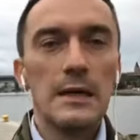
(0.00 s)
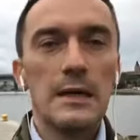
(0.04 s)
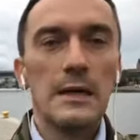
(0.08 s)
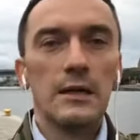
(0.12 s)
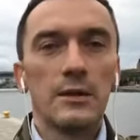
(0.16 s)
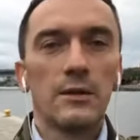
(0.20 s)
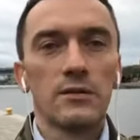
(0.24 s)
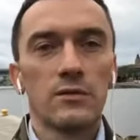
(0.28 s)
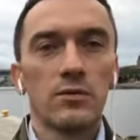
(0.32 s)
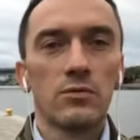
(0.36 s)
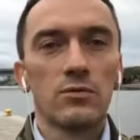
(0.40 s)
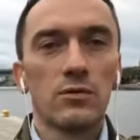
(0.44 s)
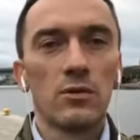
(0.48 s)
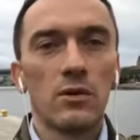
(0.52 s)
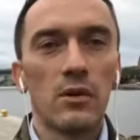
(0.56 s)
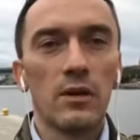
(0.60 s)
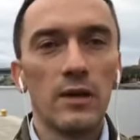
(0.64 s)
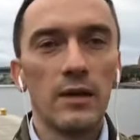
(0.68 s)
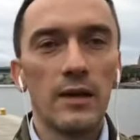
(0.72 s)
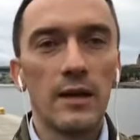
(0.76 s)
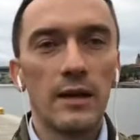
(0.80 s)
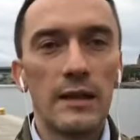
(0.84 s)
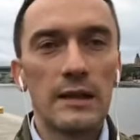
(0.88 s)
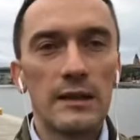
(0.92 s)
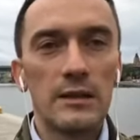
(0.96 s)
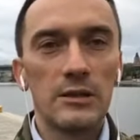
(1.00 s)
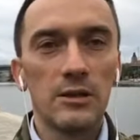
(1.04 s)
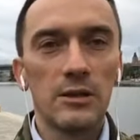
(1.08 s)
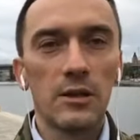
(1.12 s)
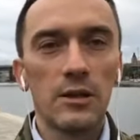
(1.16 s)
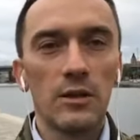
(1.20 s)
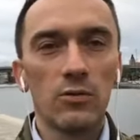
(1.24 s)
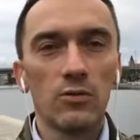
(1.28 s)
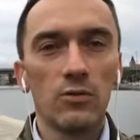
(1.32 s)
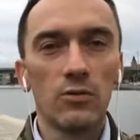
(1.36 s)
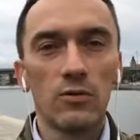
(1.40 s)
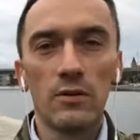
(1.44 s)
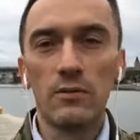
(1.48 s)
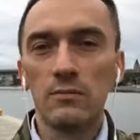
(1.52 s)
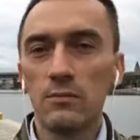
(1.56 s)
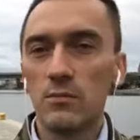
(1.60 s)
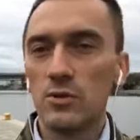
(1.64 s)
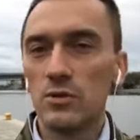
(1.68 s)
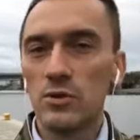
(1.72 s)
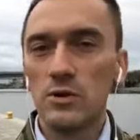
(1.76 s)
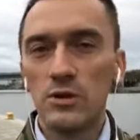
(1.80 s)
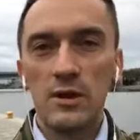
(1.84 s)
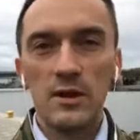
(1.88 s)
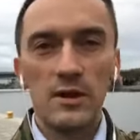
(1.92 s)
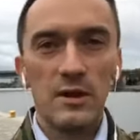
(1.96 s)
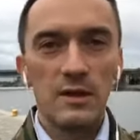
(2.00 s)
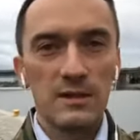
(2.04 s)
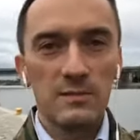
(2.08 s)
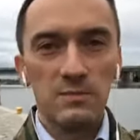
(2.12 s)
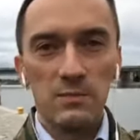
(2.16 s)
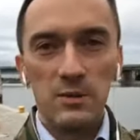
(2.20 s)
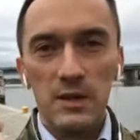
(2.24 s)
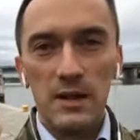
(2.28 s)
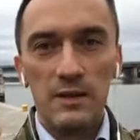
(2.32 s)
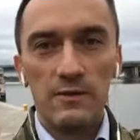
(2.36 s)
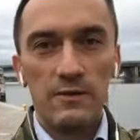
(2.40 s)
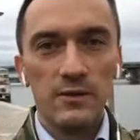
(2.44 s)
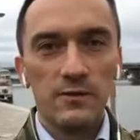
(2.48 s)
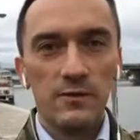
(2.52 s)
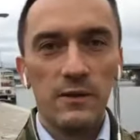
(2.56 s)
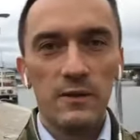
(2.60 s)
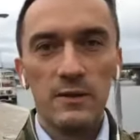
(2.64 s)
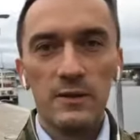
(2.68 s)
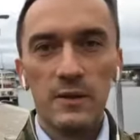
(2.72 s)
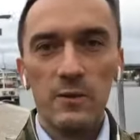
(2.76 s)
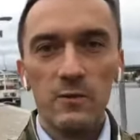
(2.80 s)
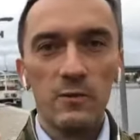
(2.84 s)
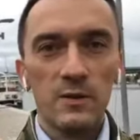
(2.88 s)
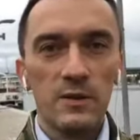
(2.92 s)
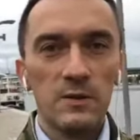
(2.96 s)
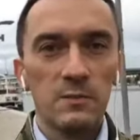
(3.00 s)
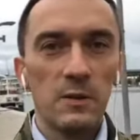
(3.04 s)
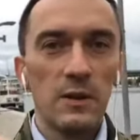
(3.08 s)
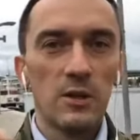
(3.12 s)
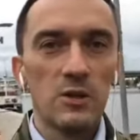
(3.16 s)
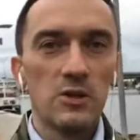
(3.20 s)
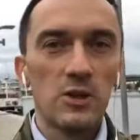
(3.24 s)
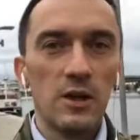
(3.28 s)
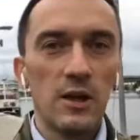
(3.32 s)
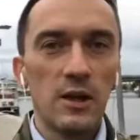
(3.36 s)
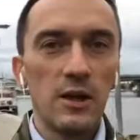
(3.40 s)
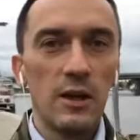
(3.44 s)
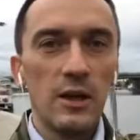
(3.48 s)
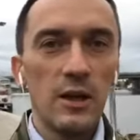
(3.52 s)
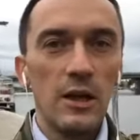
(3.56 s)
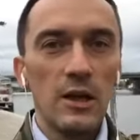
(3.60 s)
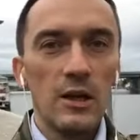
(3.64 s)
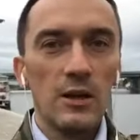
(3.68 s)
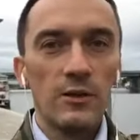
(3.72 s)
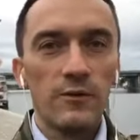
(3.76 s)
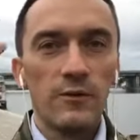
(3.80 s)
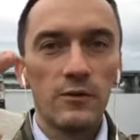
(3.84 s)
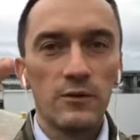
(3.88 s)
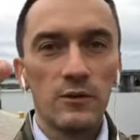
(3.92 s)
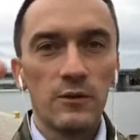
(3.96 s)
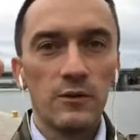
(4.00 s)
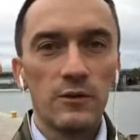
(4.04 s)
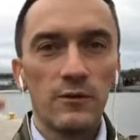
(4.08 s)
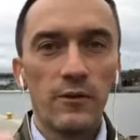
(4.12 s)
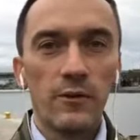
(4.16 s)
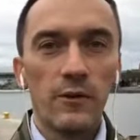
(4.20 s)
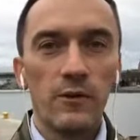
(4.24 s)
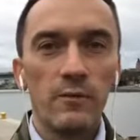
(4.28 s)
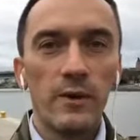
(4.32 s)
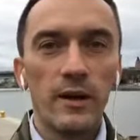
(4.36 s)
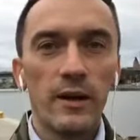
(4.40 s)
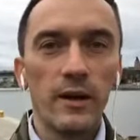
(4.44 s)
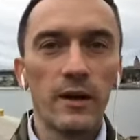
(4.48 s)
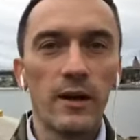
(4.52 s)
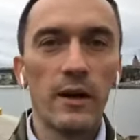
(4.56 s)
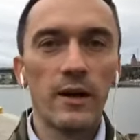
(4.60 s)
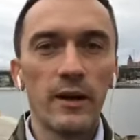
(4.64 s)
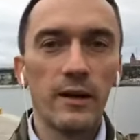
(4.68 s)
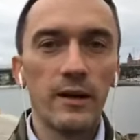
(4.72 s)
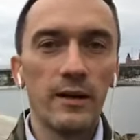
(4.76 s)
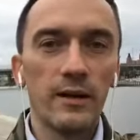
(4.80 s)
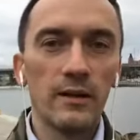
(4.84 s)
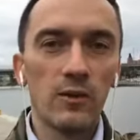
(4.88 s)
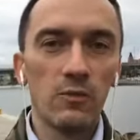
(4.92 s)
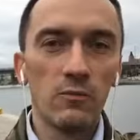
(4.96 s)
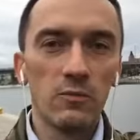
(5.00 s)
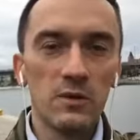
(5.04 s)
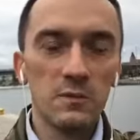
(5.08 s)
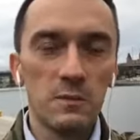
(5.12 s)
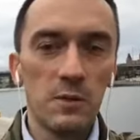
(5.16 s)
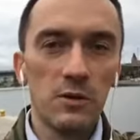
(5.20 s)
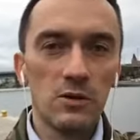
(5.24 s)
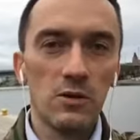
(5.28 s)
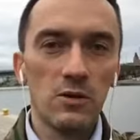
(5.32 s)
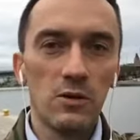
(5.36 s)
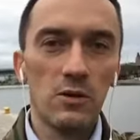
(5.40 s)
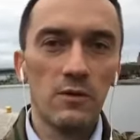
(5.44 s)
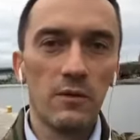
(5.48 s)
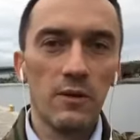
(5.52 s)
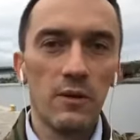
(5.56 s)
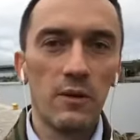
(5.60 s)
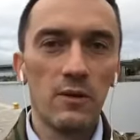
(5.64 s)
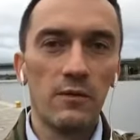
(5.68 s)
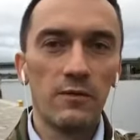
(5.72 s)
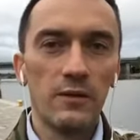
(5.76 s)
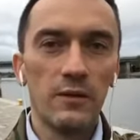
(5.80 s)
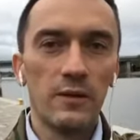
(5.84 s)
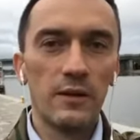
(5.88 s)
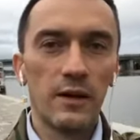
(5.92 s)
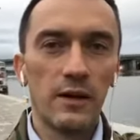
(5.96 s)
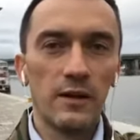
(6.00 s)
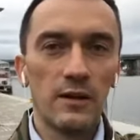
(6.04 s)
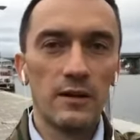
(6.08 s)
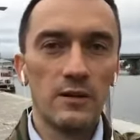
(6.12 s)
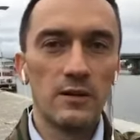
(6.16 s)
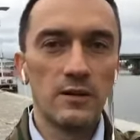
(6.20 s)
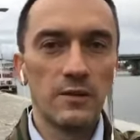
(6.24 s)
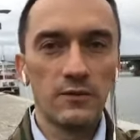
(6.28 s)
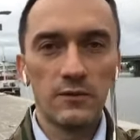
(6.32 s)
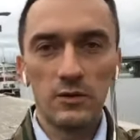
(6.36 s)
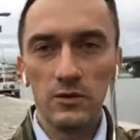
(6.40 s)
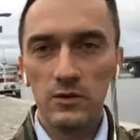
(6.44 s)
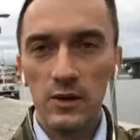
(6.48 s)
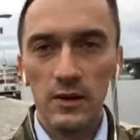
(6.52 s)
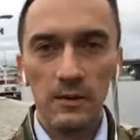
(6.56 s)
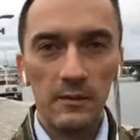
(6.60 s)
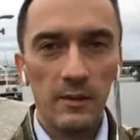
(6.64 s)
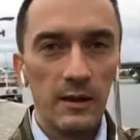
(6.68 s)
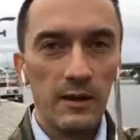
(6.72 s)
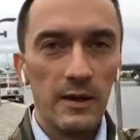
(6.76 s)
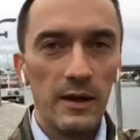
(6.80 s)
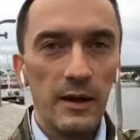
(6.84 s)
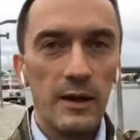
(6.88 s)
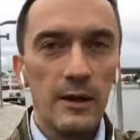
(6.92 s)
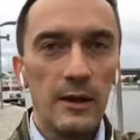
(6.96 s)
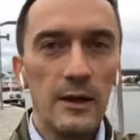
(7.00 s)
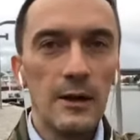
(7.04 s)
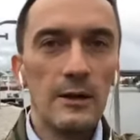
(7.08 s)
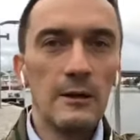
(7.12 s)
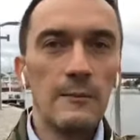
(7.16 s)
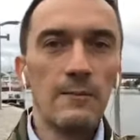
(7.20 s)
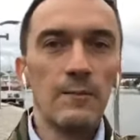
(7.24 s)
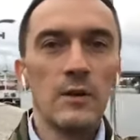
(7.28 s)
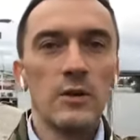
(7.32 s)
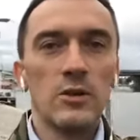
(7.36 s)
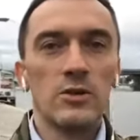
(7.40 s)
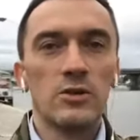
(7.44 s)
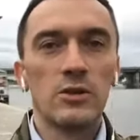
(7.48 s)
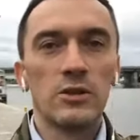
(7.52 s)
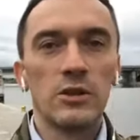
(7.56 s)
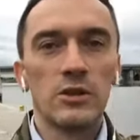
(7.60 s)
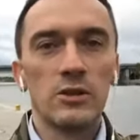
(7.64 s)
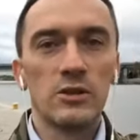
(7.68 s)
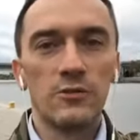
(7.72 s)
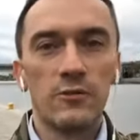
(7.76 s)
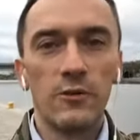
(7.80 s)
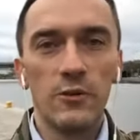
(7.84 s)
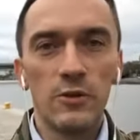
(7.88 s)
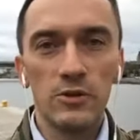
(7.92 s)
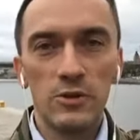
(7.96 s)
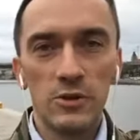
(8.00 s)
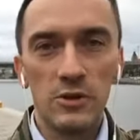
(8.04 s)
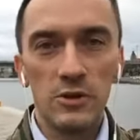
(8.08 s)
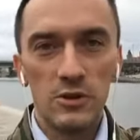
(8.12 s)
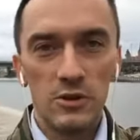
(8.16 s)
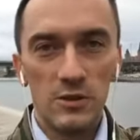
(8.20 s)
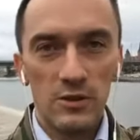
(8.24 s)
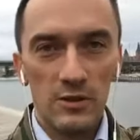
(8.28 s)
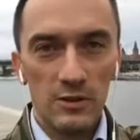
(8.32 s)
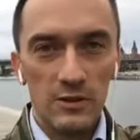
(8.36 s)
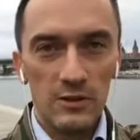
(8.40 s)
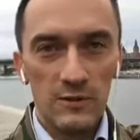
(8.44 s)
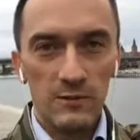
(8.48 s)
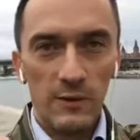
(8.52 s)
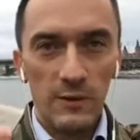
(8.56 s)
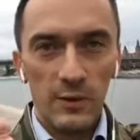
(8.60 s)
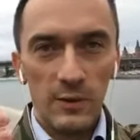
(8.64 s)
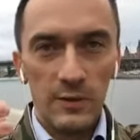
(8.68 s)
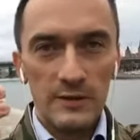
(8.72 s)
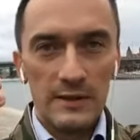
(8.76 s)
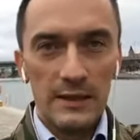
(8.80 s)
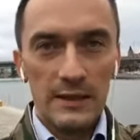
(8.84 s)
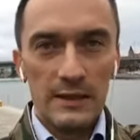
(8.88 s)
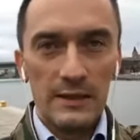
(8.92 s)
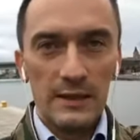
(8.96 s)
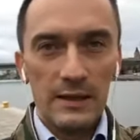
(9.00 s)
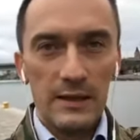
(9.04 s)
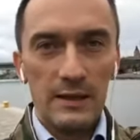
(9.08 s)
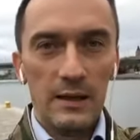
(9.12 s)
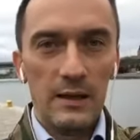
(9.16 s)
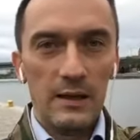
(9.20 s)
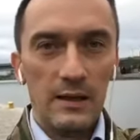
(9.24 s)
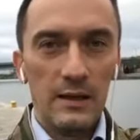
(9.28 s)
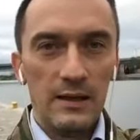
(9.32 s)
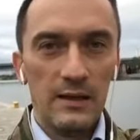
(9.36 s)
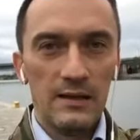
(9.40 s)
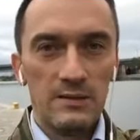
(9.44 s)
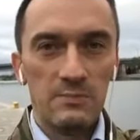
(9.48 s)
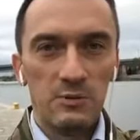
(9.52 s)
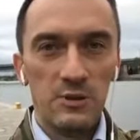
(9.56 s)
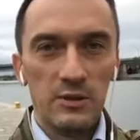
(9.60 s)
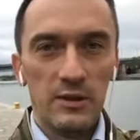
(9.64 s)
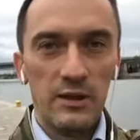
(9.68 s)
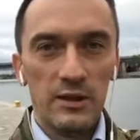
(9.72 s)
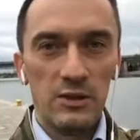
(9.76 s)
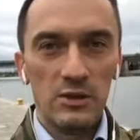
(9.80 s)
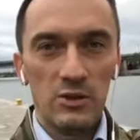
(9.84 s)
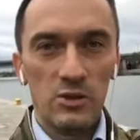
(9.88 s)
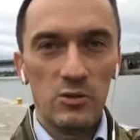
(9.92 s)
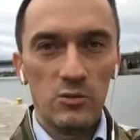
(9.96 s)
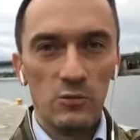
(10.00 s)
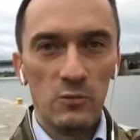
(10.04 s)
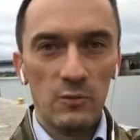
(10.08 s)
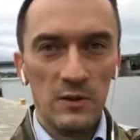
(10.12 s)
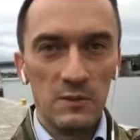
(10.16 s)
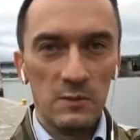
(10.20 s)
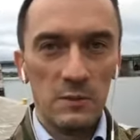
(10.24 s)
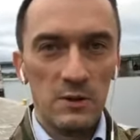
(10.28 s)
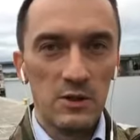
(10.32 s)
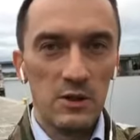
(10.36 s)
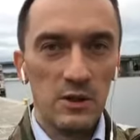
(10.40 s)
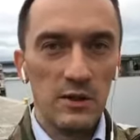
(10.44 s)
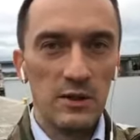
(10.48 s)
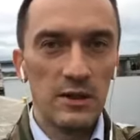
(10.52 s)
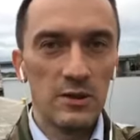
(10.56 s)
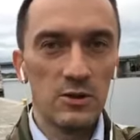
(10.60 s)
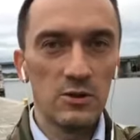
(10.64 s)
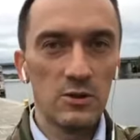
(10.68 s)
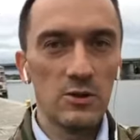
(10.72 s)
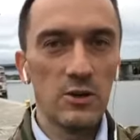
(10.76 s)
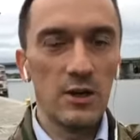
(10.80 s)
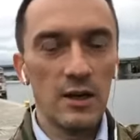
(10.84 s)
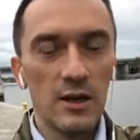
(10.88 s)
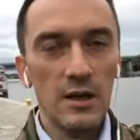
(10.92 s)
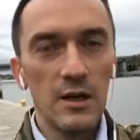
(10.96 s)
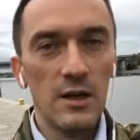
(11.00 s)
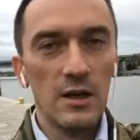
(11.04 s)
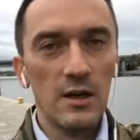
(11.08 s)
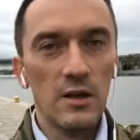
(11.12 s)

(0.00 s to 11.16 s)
To są szkolenia, dzięki którym można sprzedawać więcej ubezpieczeń, tworzyć swoją markę agenta ubezpieczeniowego w internecie, w social mediach, czy też tworzyć e, swoją strategię na sprzedaż ubezpieczeń na życie.